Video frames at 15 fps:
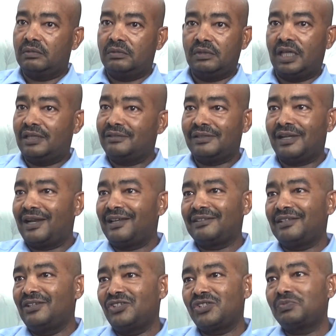يعني صراحه
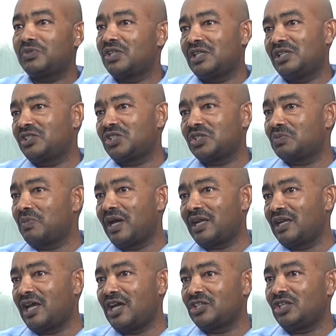الاستثمار
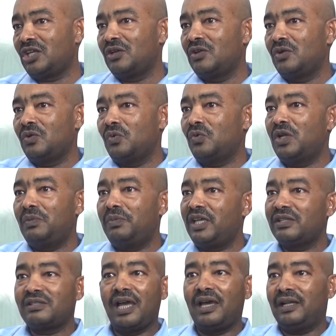ناجح والبيع
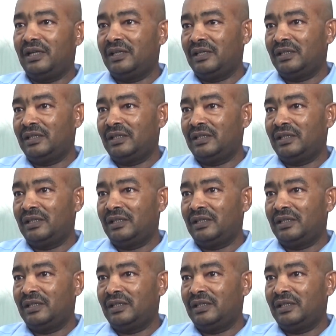سهل